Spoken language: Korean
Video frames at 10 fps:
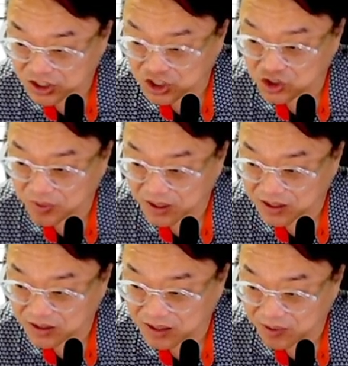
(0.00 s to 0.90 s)
이제
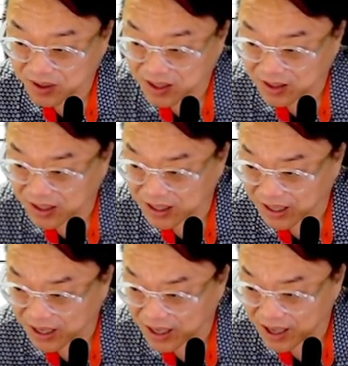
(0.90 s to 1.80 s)
지지로 바뀌기 때문에
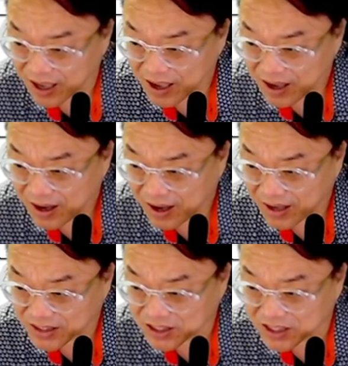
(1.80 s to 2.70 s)
단단하게
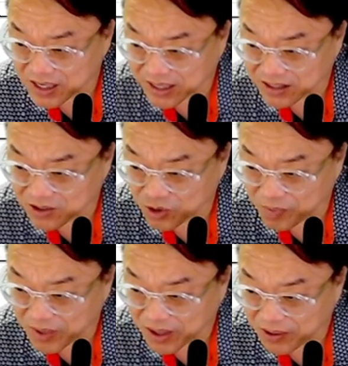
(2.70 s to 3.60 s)
아, 지지할
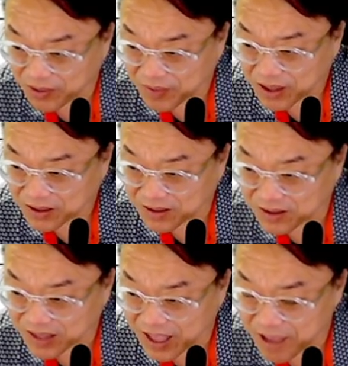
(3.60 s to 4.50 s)
가능성 높아요.
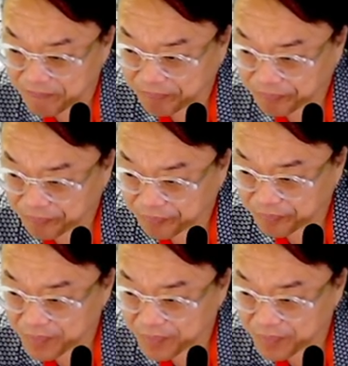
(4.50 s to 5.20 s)
그런데